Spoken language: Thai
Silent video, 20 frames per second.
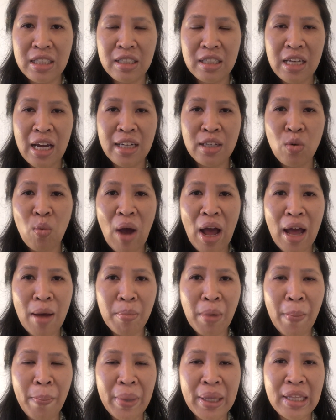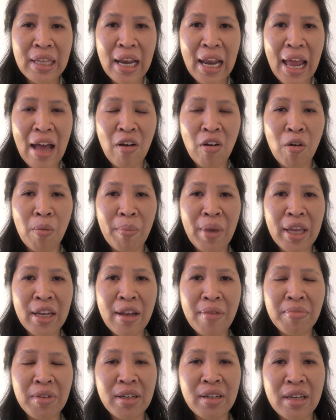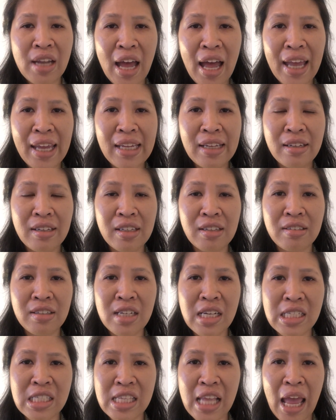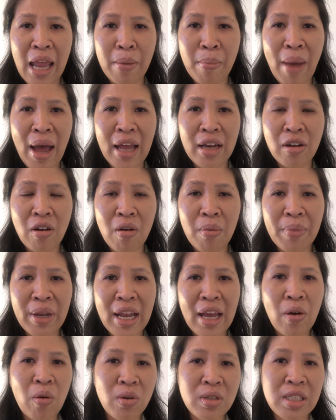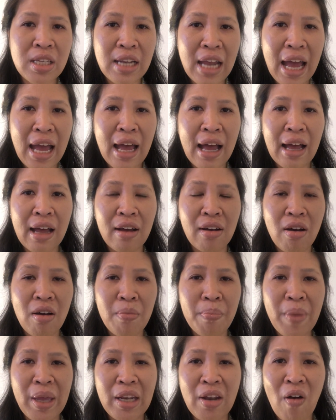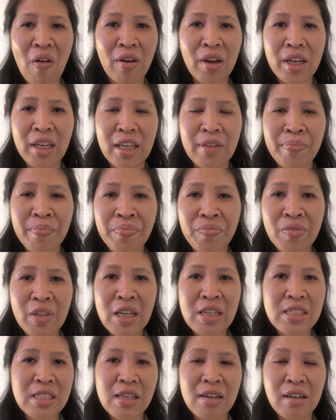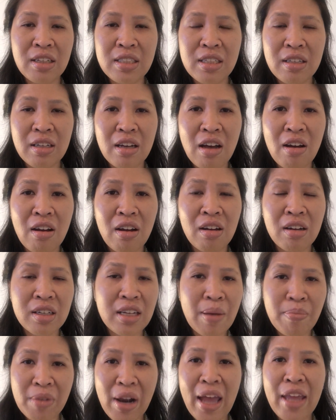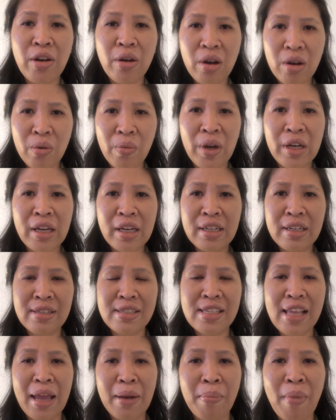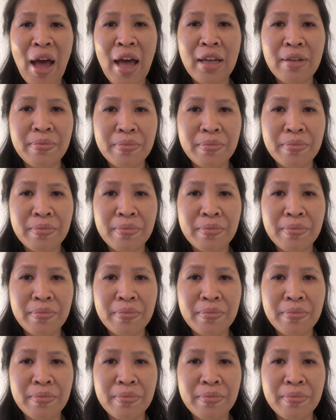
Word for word: ธันวาเมื่อปีที่แล้วของเมย์ทำเงินได้ถึง หนึ่งแสน บาทก็ไม่ได้โฆษณาค่ะก็เป็นออร์แกนิกเซิร์ชก็กำไรล้วนๆค่ะ หนึ่งแสน บาท